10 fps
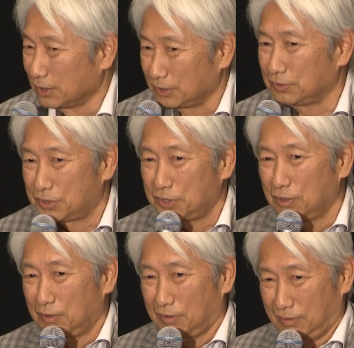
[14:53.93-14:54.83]
でうち
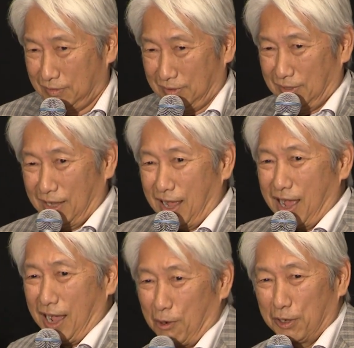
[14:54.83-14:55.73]
の
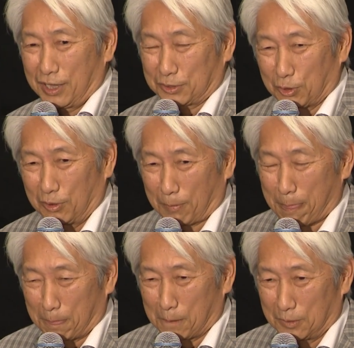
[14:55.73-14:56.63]
母親と
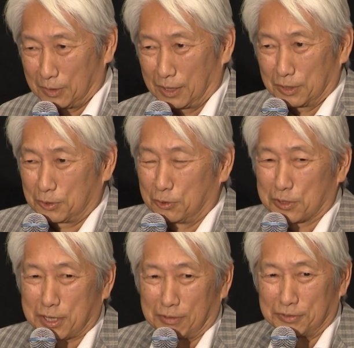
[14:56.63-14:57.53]

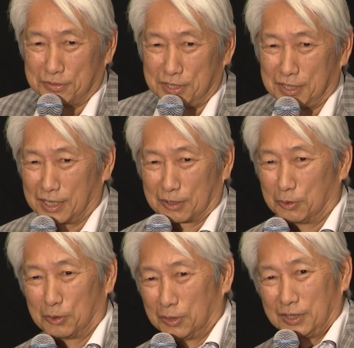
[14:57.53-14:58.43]
黒沢夫人が
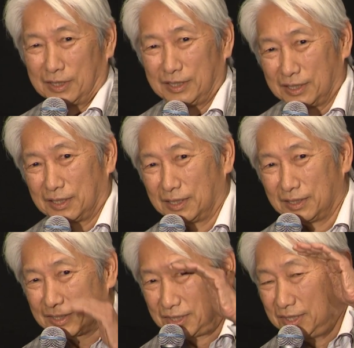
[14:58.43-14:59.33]
こう
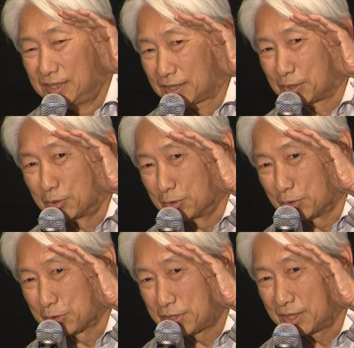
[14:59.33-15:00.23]
気になってこう
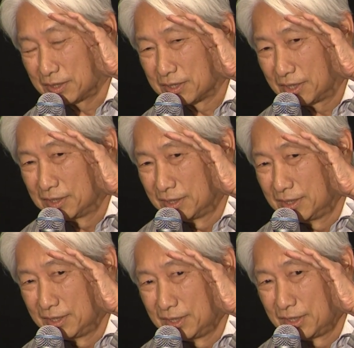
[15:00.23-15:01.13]
覗いたんです。
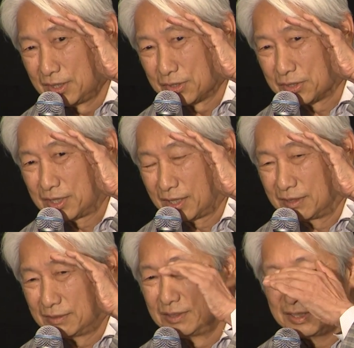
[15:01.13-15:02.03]
そした
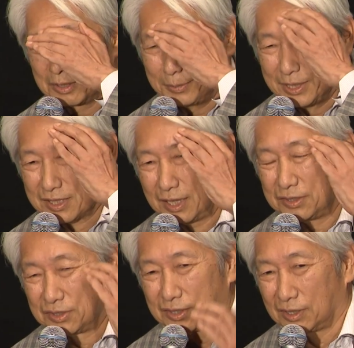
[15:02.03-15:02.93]
ら「ごめんなさ
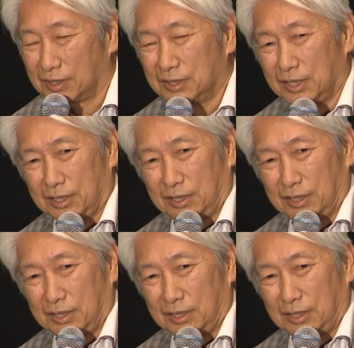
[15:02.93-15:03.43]
い」って言ったら